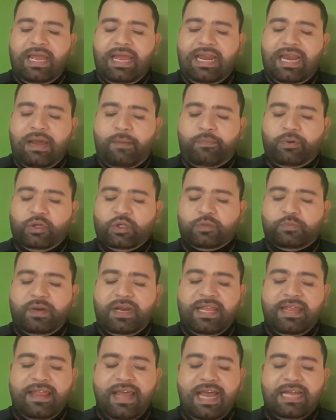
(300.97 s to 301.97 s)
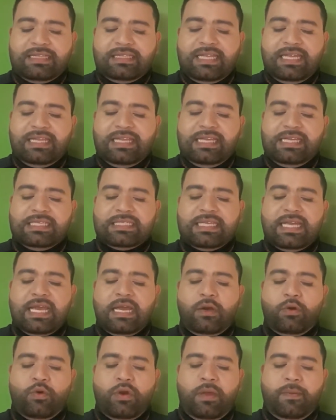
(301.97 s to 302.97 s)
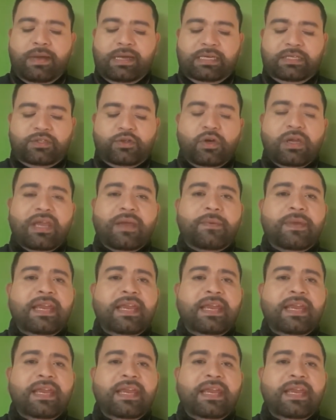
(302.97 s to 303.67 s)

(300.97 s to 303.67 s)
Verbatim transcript: En la prosperidad te dice el universo que